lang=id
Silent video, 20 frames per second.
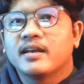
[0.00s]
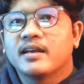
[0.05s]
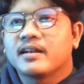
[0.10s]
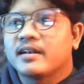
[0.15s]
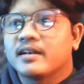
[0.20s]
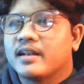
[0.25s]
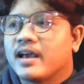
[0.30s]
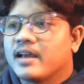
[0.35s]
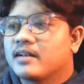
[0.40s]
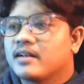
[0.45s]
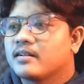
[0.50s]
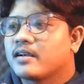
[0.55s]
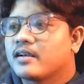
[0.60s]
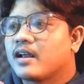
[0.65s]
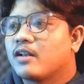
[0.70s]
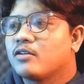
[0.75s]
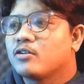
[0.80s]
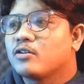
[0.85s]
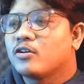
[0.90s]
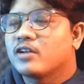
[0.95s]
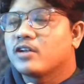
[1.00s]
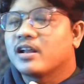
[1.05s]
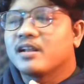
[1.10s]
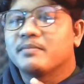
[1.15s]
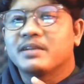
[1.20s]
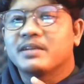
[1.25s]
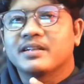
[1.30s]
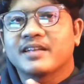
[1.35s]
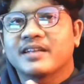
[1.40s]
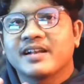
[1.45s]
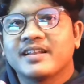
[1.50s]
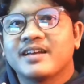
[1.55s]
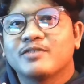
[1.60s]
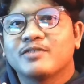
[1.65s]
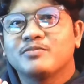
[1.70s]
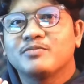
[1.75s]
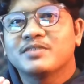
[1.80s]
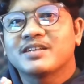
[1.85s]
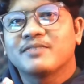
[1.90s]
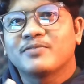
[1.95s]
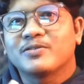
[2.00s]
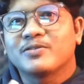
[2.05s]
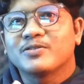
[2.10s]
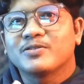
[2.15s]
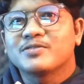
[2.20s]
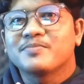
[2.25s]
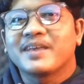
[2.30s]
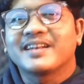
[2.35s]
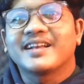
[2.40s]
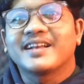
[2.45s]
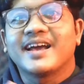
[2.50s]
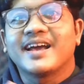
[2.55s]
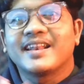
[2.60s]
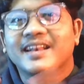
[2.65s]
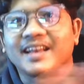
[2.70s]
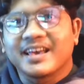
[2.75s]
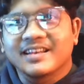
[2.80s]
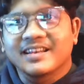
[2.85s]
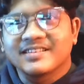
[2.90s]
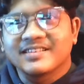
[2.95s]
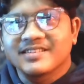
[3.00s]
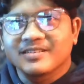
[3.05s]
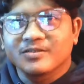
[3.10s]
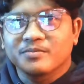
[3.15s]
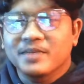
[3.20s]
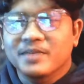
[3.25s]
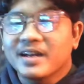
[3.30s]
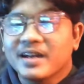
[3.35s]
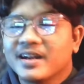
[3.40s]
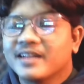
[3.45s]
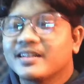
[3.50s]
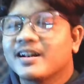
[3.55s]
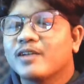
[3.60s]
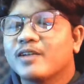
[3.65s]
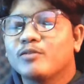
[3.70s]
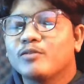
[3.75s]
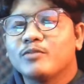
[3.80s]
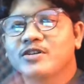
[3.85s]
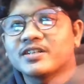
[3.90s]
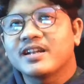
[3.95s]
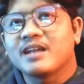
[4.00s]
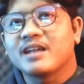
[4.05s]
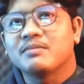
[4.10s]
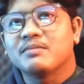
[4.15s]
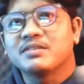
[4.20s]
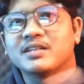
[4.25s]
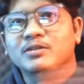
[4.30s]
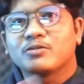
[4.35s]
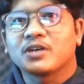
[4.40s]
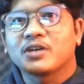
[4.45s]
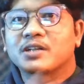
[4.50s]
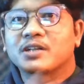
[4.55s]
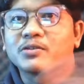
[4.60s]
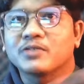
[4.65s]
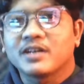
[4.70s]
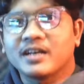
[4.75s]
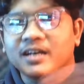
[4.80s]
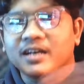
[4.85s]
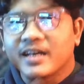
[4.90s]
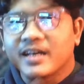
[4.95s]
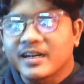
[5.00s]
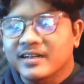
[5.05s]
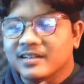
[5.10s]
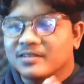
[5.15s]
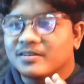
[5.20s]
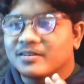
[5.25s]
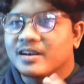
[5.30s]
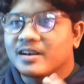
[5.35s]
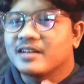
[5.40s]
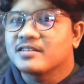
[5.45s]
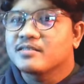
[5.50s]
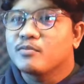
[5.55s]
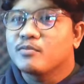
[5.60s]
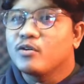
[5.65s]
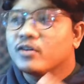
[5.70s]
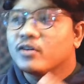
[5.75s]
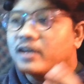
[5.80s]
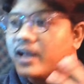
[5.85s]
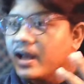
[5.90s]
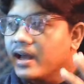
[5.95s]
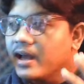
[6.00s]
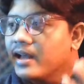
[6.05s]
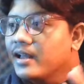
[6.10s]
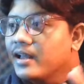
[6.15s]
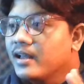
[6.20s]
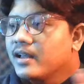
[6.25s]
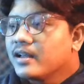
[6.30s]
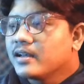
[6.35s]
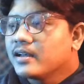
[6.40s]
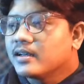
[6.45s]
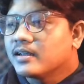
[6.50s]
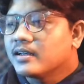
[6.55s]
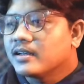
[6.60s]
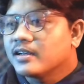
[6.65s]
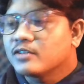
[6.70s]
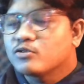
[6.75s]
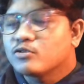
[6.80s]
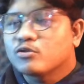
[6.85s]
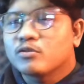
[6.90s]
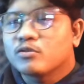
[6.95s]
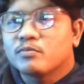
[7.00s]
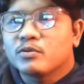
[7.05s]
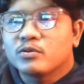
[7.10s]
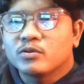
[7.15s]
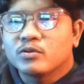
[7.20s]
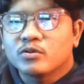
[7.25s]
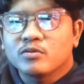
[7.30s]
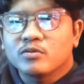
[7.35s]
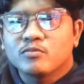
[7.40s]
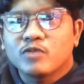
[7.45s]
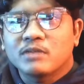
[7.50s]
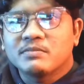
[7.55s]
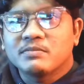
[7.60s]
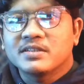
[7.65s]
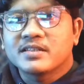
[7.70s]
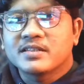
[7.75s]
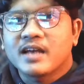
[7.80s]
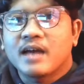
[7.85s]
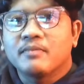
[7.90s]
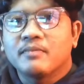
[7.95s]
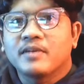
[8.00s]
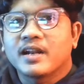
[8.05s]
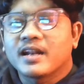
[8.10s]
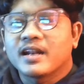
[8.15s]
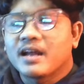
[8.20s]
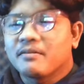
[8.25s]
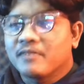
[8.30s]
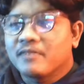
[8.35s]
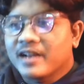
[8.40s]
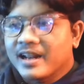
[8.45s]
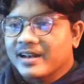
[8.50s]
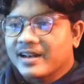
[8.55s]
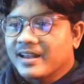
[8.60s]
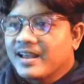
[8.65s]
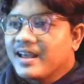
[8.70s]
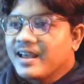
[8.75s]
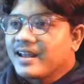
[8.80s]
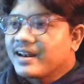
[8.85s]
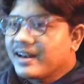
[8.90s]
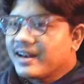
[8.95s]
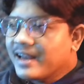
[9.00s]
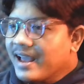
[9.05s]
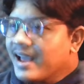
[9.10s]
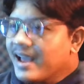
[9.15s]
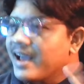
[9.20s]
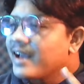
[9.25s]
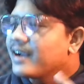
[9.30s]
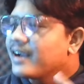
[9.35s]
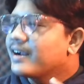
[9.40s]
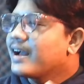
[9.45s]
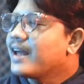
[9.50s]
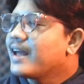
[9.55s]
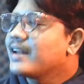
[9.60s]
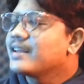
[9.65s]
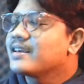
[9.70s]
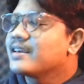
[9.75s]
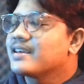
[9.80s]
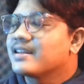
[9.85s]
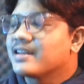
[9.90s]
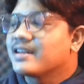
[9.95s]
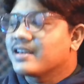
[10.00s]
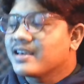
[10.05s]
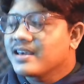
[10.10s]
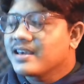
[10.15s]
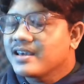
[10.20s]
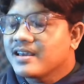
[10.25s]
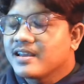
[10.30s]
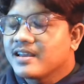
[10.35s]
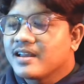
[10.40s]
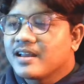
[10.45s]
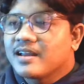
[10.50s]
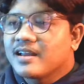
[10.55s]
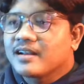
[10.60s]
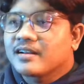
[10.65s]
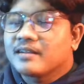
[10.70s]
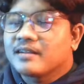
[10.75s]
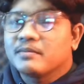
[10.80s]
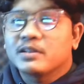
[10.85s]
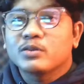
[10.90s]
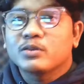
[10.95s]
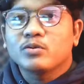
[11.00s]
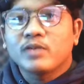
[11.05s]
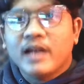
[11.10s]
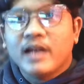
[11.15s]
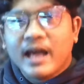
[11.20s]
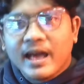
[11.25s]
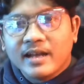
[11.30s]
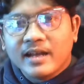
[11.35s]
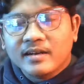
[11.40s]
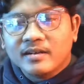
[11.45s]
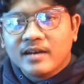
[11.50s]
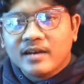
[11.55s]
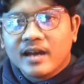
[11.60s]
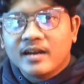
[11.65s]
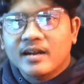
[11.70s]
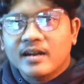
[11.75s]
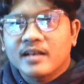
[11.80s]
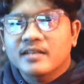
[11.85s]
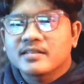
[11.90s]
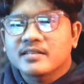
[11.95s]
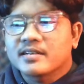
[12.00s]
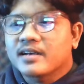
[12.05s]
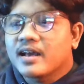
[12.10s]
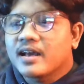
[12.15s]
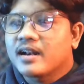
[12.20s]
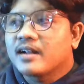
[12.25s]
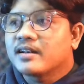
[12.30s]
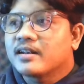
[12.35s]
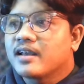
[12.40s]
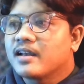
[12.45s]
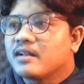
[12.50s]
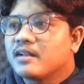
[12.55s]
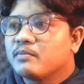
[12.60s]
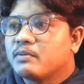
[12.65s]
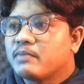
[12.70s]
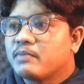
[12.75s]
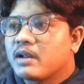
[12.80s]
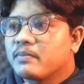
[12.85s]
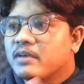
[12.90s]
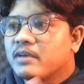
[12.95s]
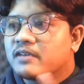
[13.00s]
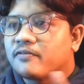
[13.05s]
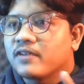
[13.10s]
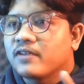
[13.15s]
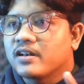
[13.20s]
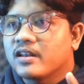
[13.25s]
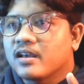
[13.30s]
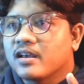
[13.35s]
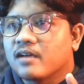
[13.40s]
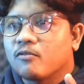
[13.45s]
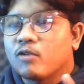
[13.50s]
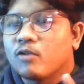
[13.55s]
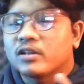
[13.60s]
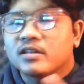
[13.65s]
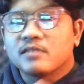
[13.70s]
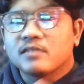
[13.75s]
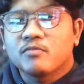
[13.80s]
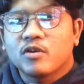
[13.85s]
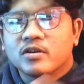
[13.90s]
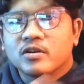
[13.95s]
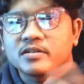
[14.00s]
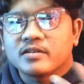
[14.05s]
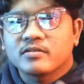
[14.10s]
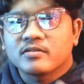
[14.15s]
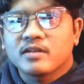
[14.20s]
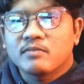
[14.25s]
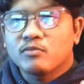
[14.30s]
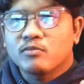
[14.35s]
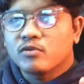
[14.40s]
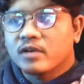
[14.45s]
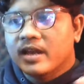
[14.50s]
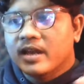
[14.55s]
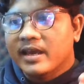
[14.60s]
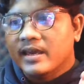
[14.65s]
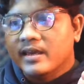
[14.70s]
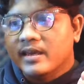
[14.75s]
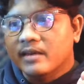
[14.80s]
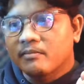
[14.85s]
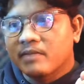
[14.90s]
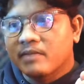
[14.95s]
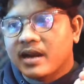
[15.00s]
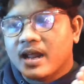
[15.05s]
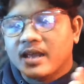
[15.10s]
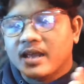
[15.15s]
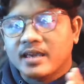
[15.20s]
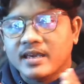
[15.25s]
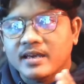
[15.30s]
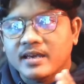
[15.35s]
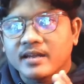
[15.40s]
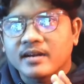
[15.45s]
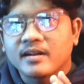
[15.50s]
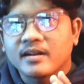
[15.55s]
dan kalau non elementalnya aku bisa fokus main gunlands gitu biar nggak terlalu bosan lah bisa tukar-tukar gitu kan semoga uh, cukup beruntung buat bisa upgrade-upgrade nah kali ini kebetulan karena sekarang nih ada beberapa event yang water monster udah mulai berakhir